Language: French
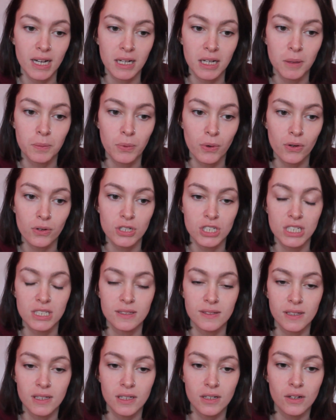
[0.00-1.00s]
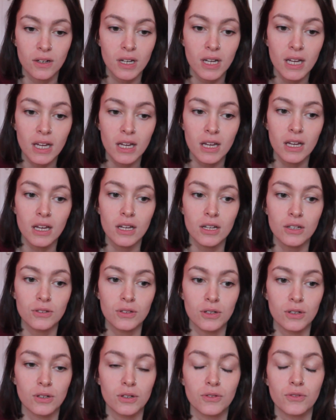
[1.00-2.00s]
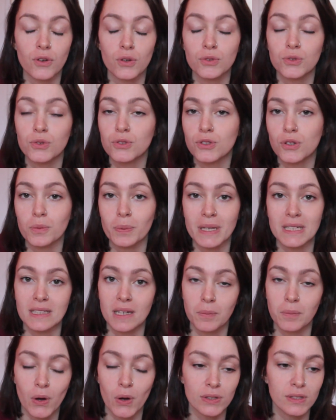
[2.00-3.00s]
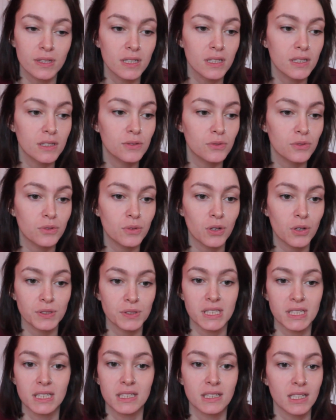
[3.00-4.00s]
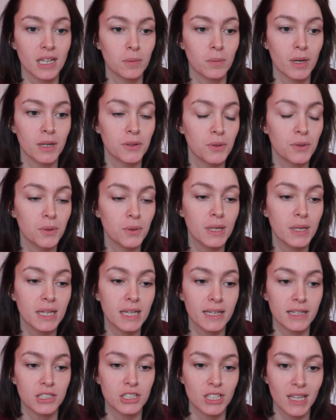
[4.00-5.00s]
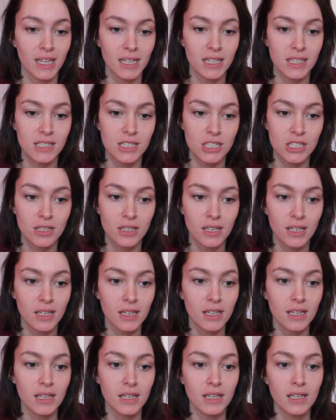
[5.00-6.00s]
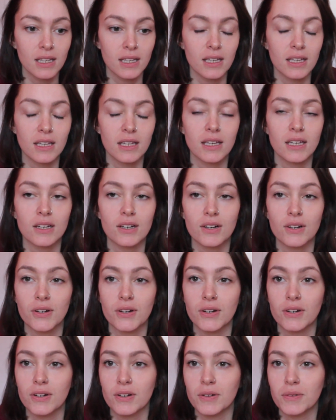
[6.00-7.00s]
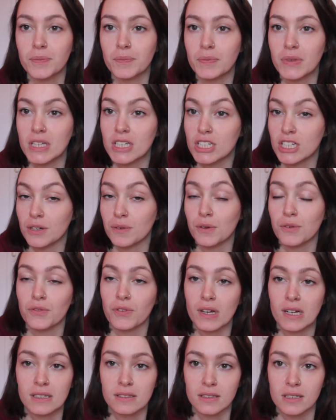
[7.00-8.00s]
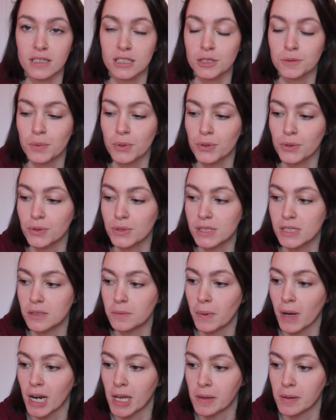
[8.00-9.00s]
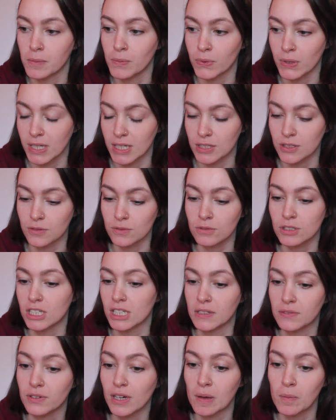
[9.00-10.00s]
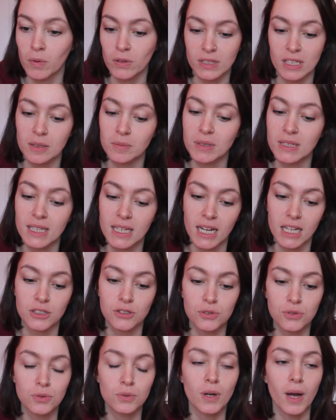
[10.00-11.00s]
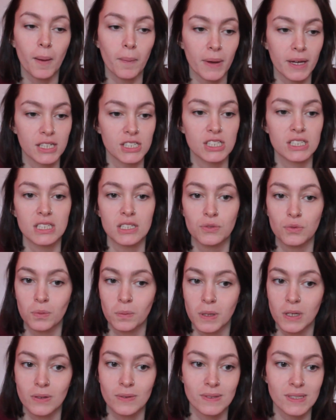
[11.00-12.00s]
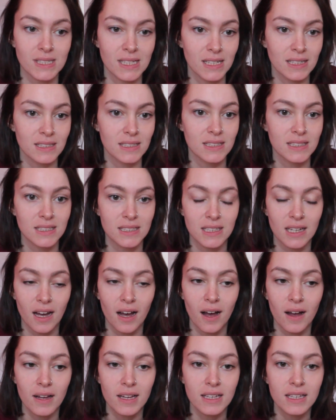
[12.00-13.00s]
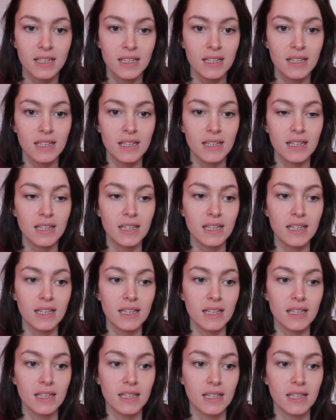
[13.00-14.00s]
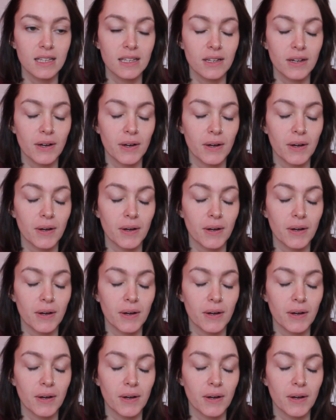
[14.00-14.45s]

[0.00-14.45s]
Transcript: à l'époque j'étais vendeuse dans le prêt-à-porter, donc l'enseigne Camailleux et Cache Cache. Et, et j'avais fait Intersport aussi par la même occasion. J'avais vraiment terminé là-dessus. Après, j'étais tombée enceinte, etc. Et